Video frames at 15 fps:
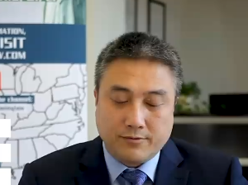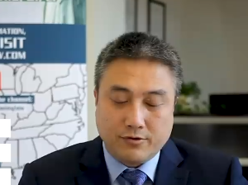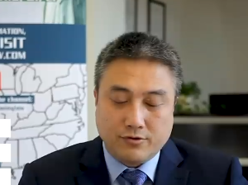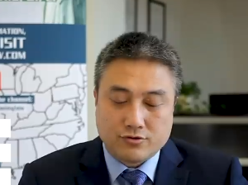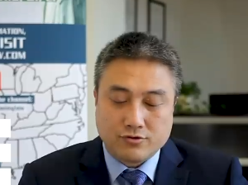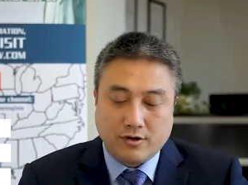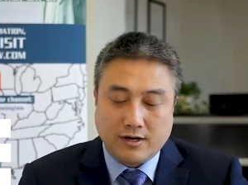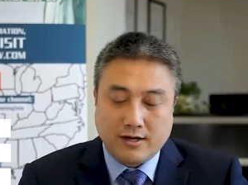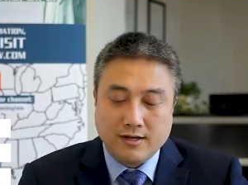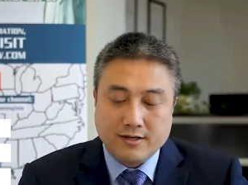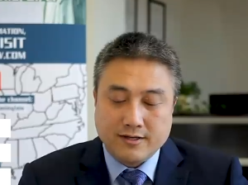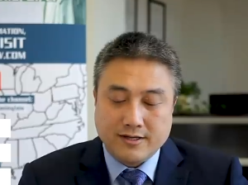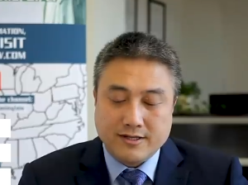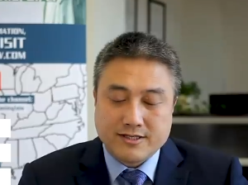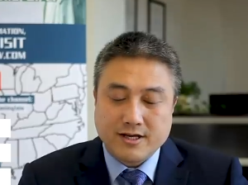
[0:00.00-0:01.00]
比如说
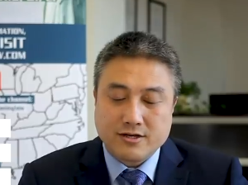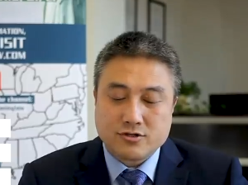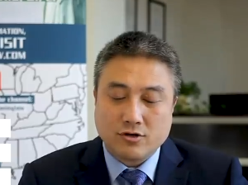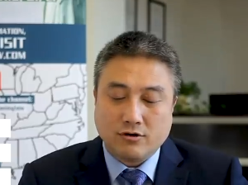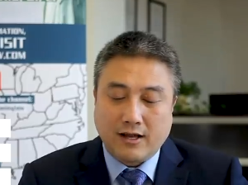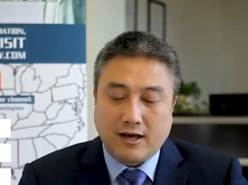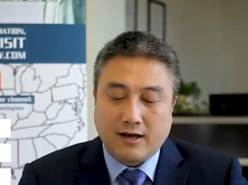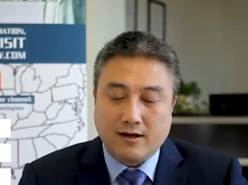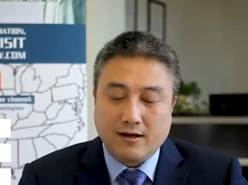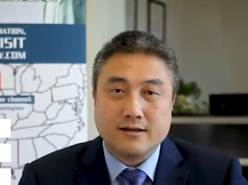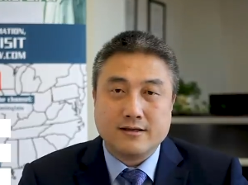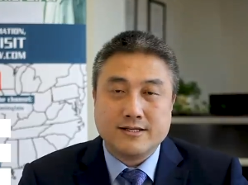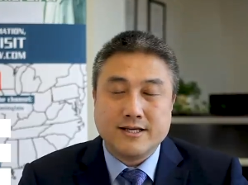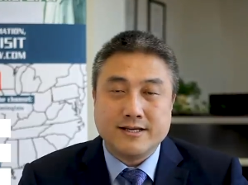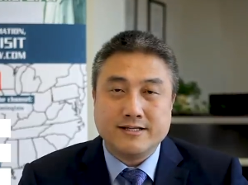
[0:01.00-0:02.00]
你接受了
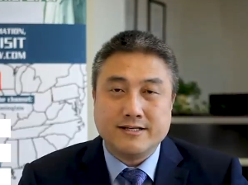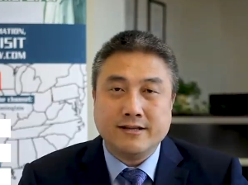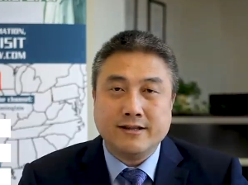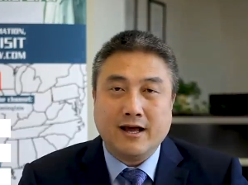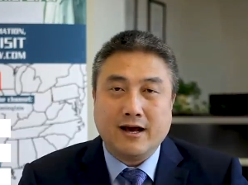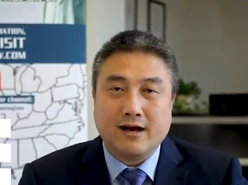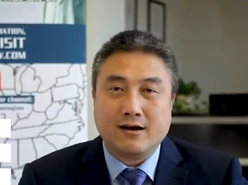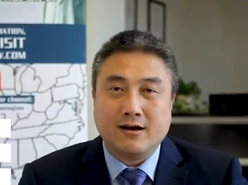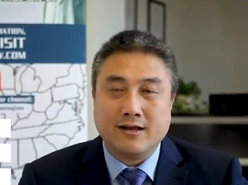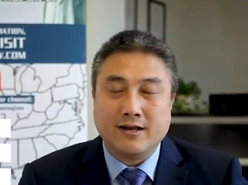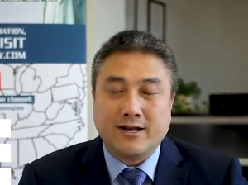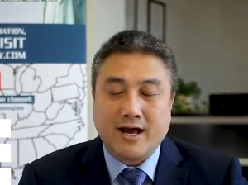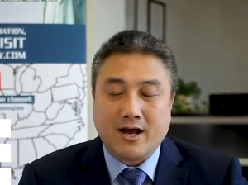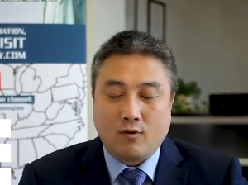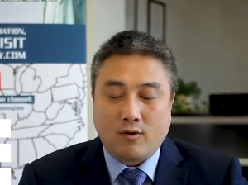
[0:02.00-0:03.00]
现金的可以
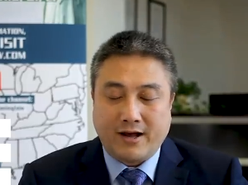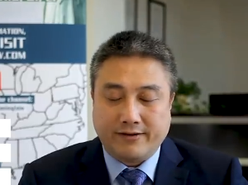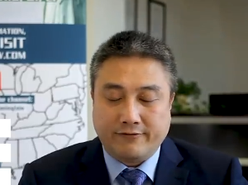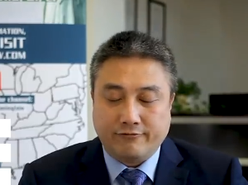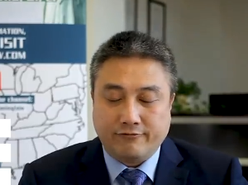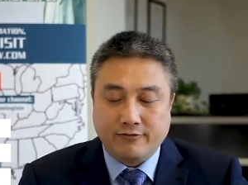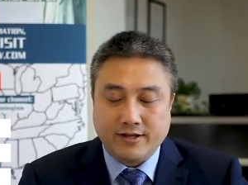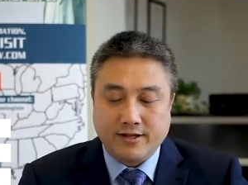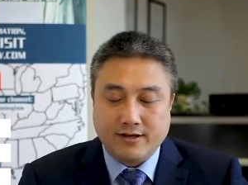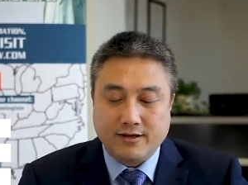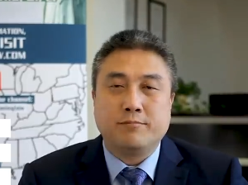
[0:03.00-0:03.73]
量化的福利，